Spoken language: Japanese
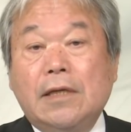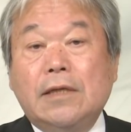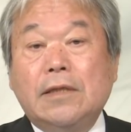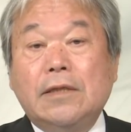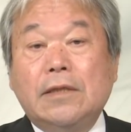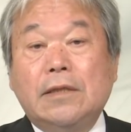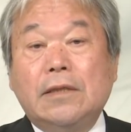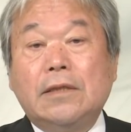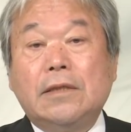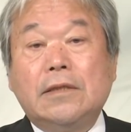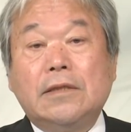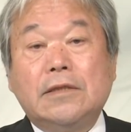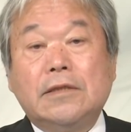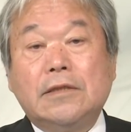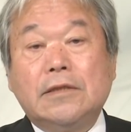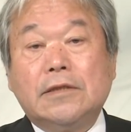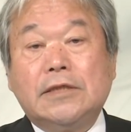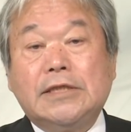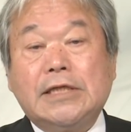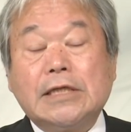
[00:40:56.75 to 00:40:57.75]

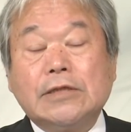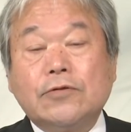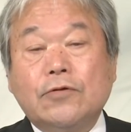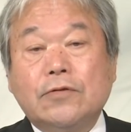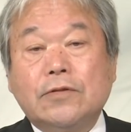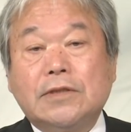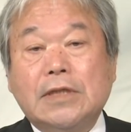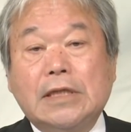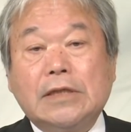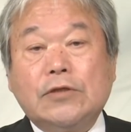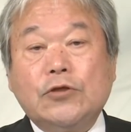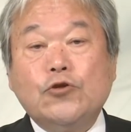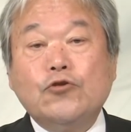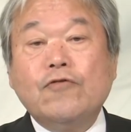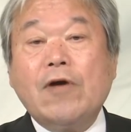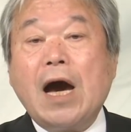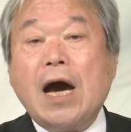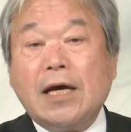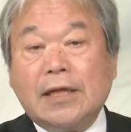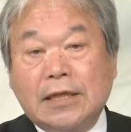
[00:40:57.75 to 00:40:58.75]
えー、北朝鮮融
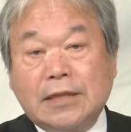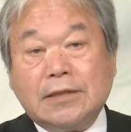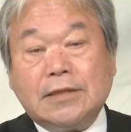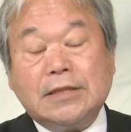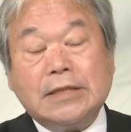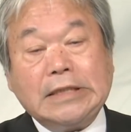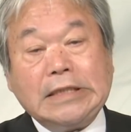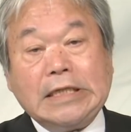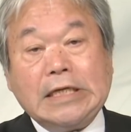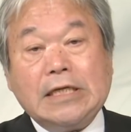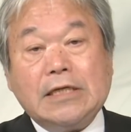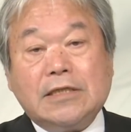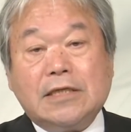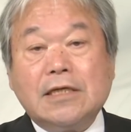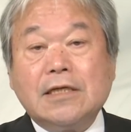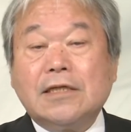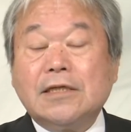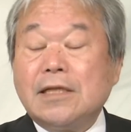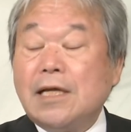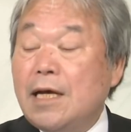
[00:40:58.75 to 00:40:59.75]
和派です。
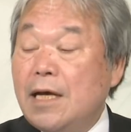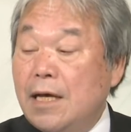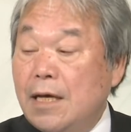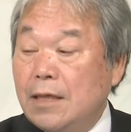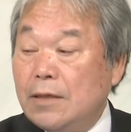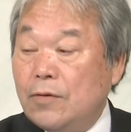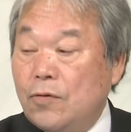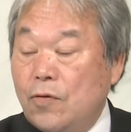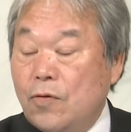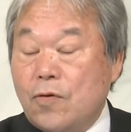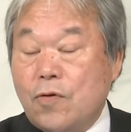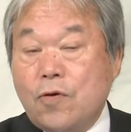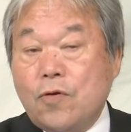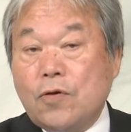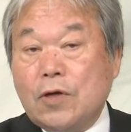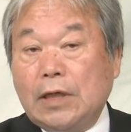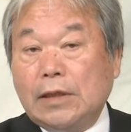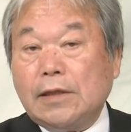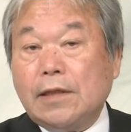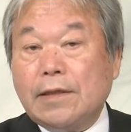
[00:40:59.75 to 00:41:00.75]
新北
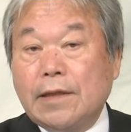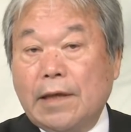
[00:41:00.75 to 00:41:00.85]
の方